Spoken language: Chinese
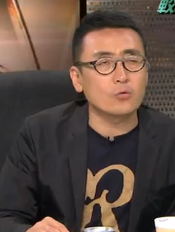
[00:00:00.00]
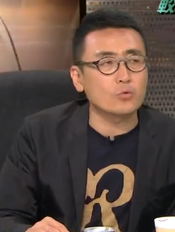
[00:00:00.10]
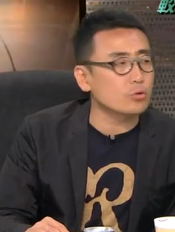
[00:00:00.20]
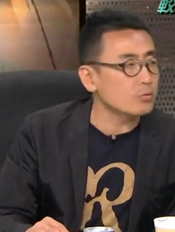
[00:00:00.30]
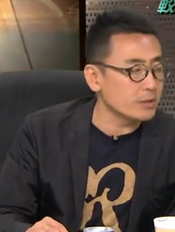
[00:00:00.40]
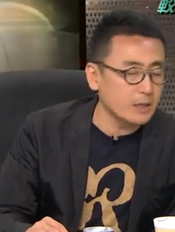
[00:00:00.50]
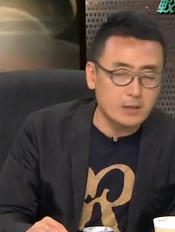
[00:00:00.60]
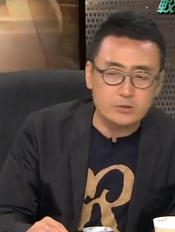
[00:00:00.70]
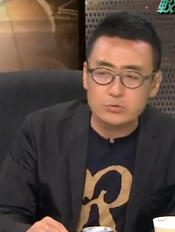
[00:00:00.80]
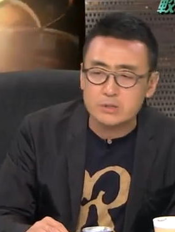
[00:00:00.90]
个胡同里
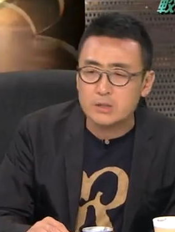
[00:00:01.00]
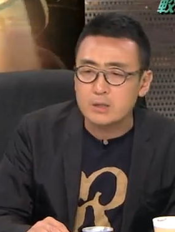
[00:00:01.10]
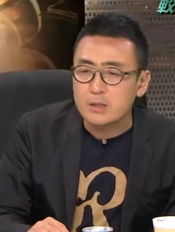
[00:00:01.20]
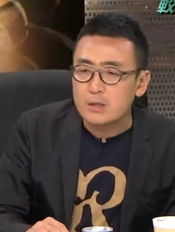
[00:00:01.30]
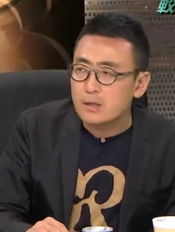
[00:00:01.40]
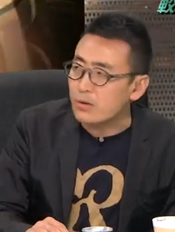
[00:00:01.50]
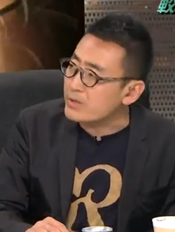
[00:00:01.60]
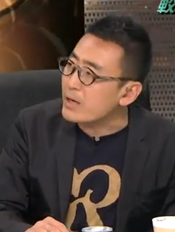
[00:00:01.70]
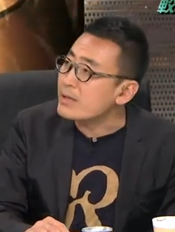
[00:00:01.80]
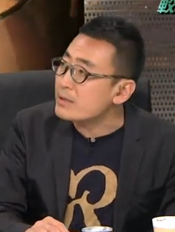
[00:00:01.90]
啊，有这个老
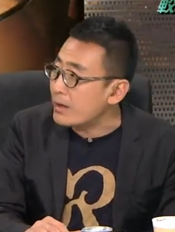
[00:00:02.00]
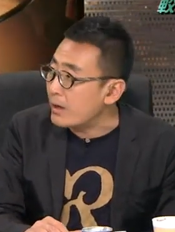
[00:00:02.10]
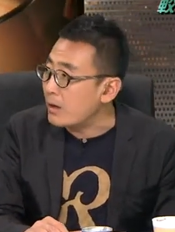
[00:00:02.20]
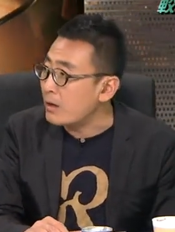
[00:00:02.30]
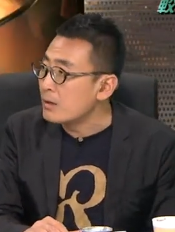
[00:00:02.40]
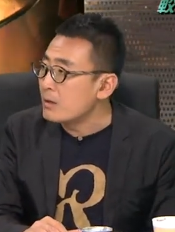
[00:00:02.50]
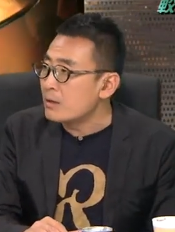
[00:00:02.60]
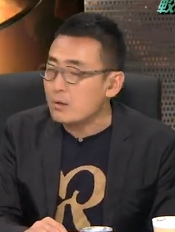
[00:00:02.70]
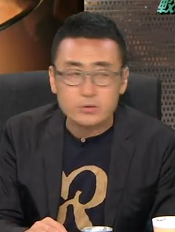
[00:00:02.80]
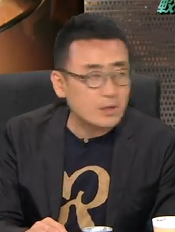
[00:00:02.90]
太太啊，
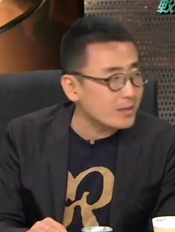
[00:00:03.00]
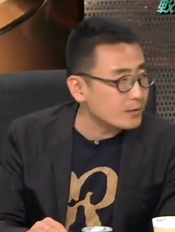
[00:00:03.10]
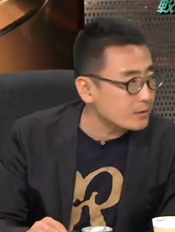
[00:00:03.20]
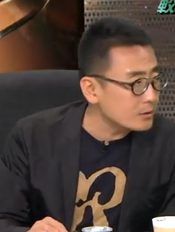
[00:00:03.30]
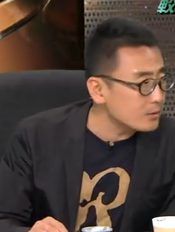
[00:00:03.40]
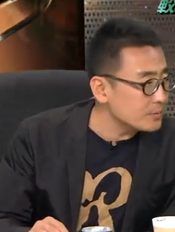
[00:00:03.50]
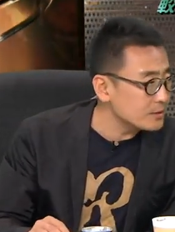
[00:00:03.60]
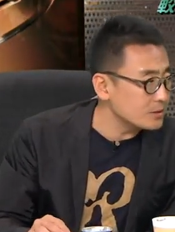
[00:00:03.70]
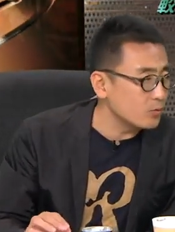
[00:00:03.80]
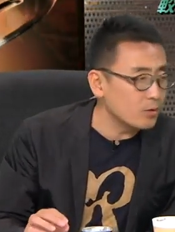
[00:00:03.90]
老太太特
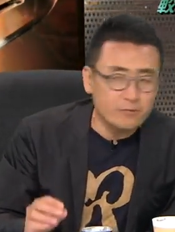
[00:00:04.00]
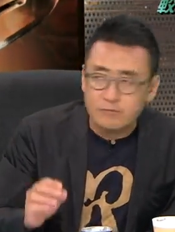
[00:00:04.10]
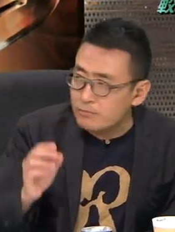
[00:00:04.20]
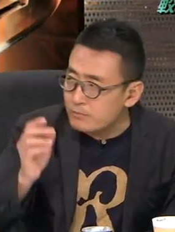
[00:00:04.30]
别喜欢